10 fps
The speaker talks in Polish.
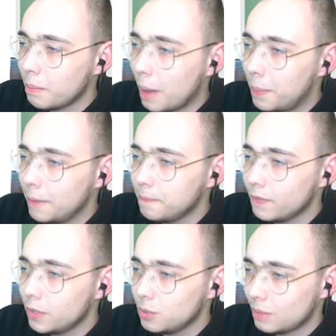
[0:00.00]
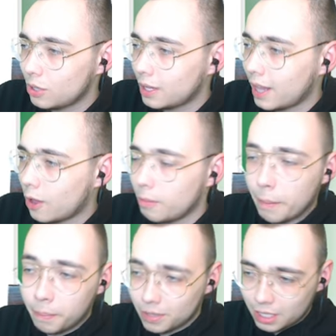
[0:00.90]
mapę, weźmy sobie na przykład taką
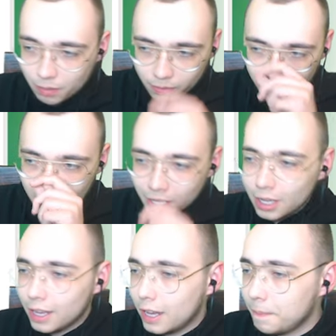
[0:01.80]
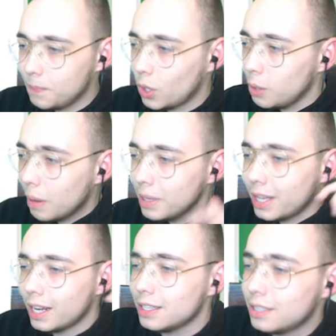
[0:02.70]
mapę podstawową no i mamy
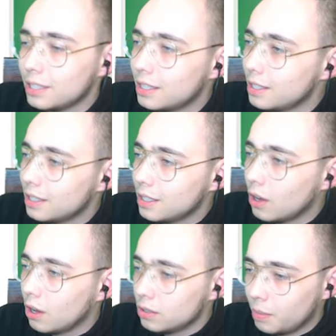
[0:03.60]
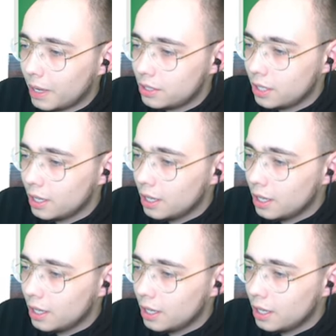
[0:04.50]
teraz o, zobaczcie.